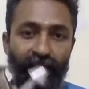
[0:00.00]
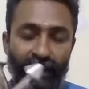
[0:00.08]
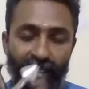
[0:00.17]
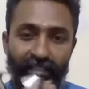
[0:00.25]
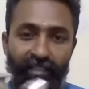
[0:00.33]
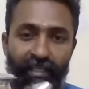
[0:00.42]

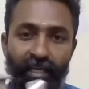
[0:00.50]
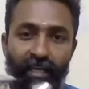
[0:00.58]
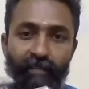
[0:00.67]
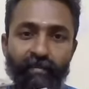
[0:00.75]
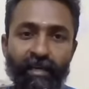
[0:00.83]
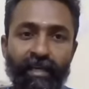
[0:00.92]
ఏం
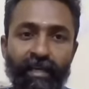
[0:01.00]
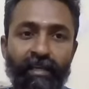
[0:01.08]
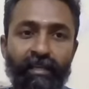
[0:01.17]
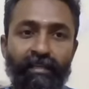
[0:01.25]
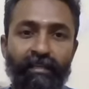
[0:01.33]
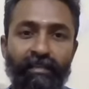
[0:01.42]
చేయాలి మరి
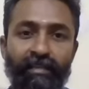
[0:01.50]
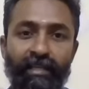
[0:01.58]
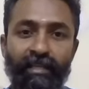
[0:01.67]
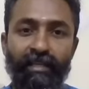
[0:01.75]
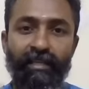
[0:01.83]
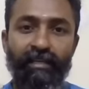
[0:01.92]

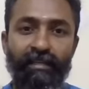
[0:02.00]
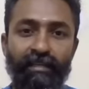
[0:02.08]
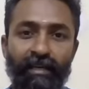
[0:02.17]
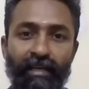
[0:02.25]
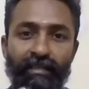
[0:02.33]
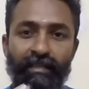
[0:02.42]
దీన్ని
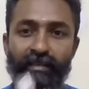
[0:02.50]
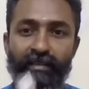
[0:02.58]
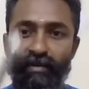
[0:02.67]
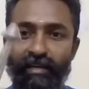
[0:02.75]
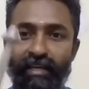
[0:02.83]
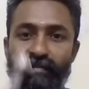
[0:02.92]
అసలు ఇది
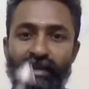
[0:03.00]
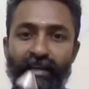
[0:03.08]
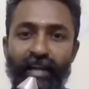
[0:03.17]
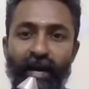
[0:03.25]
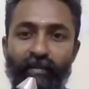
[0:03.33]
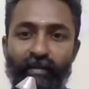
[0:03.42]
ఉంటే
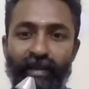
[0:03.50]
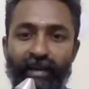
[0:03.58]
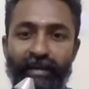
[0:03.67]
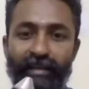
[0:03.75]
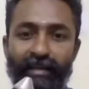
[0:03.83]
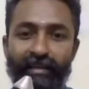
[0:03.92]
మనకి లాభం
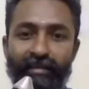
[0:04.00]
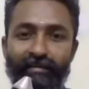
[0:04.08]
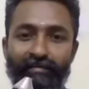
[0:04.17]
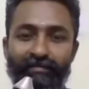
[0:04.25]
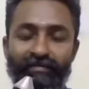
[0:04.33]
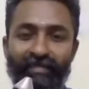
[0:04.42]
ఏంటి
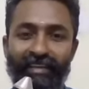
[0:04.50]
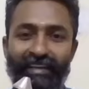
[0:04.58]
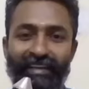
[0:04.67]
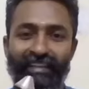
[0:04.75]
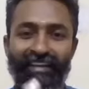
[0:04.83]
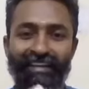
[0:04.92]

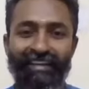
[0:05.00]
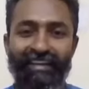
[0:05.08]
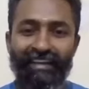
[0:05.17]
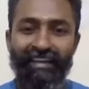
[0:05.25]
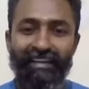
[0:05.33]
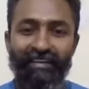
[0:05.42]
కదా
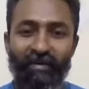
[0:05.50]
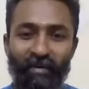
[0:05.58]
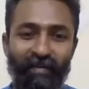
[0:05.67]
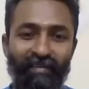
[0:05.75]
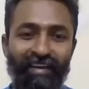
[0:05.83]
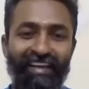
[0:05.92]

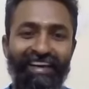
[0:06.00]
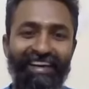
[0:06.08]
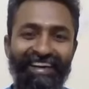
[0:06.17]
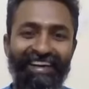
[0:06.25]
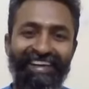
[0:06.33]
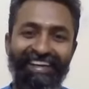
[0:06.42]
ఒకవేళ
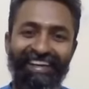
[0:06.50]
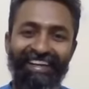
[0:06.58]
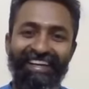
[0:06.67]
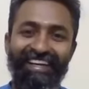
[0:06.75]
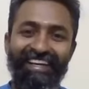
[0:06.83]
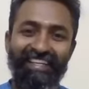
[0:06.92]

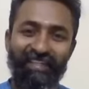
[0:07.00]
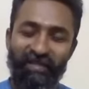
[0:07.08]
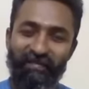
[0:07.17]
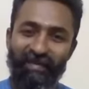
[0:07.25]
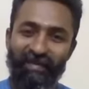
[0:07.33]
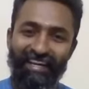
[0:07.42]
నేను
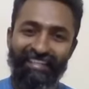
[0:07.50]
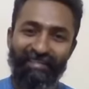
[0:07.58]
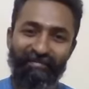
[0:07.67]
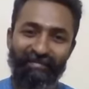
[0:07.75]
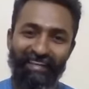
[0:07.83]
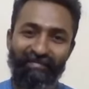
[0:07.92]
ఒక మాట
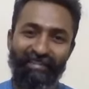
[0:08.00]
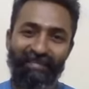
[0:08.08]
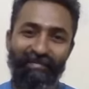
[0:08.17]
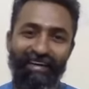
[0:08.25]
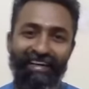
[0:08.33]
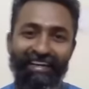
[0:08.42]
చెప్తాను
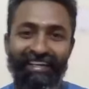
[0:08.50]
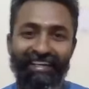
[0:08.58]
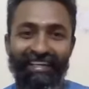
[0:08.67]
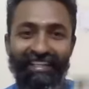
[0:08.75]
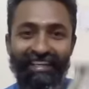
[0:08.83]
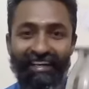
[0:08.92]
మిత్రమా
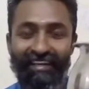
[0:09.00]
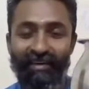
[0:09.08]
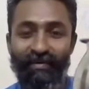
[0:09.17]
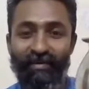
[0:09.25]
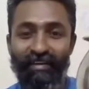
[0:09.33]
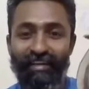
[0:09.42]
ఇది కనుక
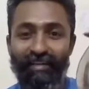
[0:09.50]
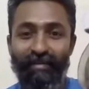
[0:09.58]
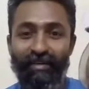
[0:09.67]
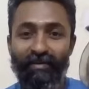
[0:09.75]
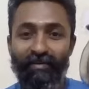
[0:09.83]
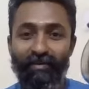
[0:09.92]
ఉంటే
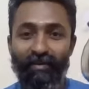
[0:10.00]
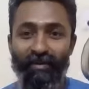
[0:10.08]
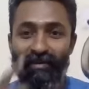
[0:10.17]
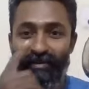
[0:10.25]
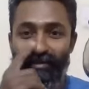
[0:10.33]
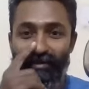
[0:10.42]
మీకు
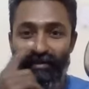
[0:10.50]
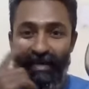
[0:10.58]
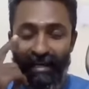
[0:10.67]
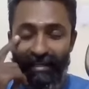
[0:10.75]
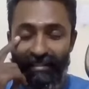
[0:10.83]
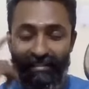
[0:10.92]
నోస్
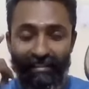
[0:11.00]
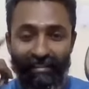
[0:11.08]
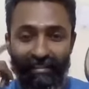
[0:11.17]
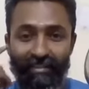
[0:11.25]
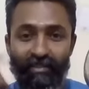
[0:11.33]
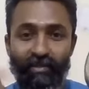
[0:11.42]
ఐస్
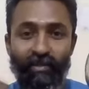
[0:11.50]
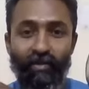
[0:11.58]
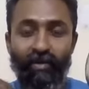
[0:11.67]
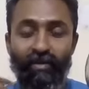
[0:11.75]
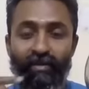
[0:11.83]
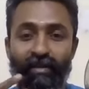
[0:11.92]
ఇయర్స్
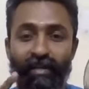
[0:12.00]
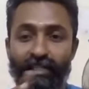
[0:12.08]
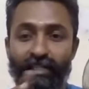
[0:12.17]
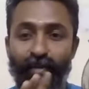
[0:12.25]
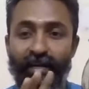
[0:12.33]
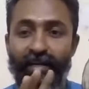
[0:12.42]
థ్రోట్
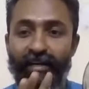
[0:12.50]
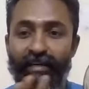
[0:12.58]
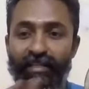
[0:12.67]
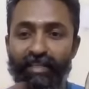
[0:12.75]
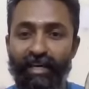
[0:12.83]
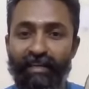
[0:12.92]
రెస్పిరేటరీ
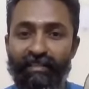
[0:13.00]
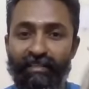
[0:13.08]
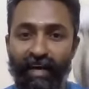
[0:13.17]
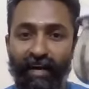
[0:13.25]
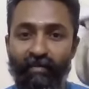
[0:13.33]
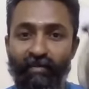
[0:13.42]
డిజార్డర్స్
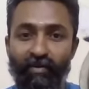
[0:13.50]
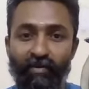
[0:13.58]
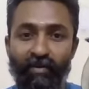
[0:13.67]
రావు